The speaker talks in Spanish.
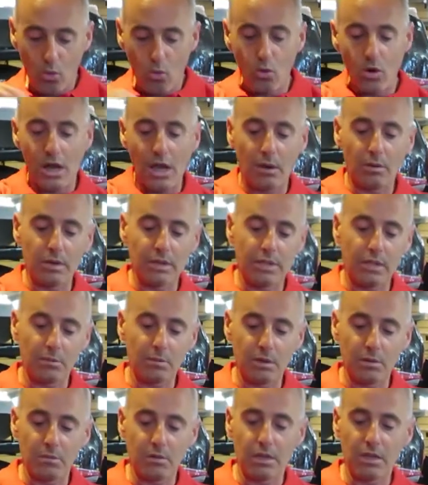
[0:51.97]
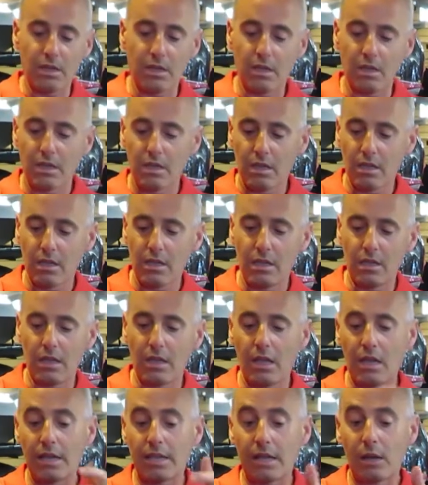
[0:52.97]
Un cable también viene,
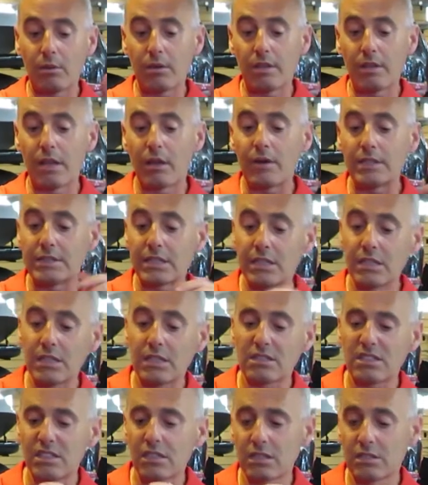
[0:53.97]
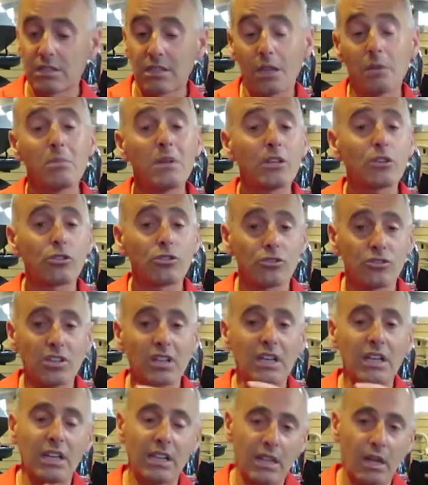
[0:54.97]
eh, el cable de la batería tiene 3 metros, o
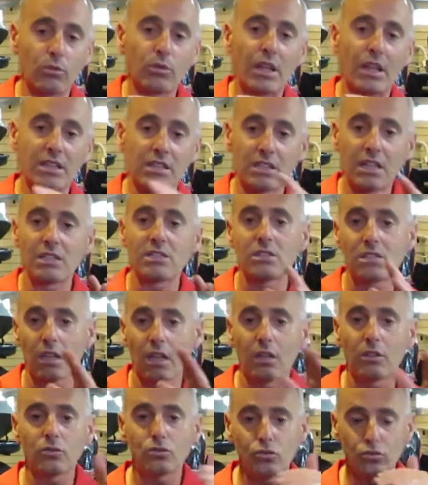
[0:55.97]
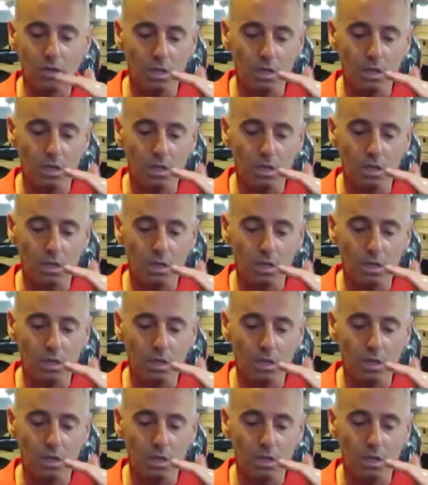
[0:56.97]
sea que le da una distancia,